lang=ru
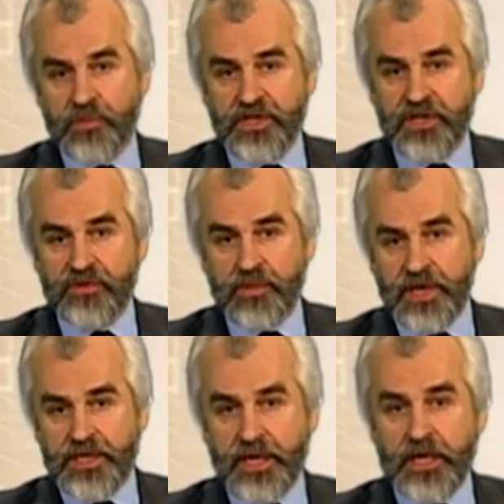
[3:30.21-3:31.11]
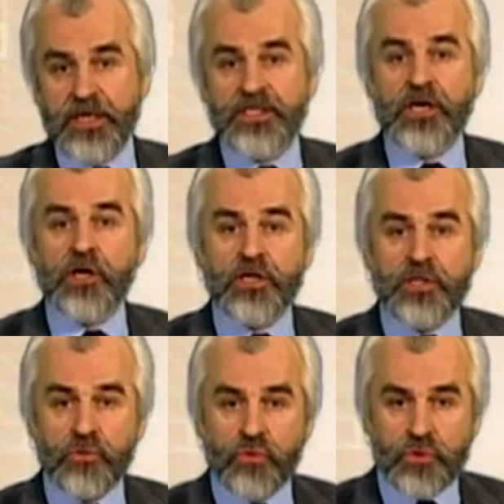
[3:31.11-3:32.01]
обращать внимание на
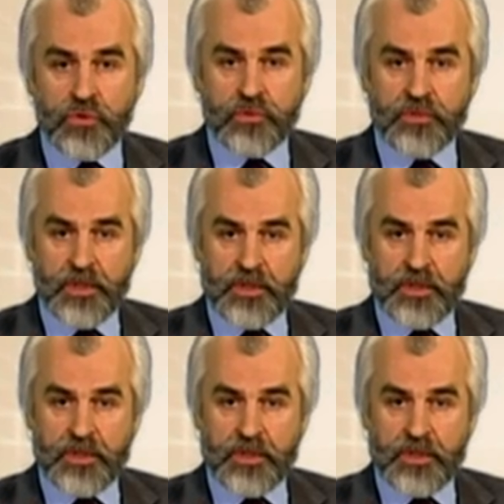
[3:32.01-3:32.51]
хронологию,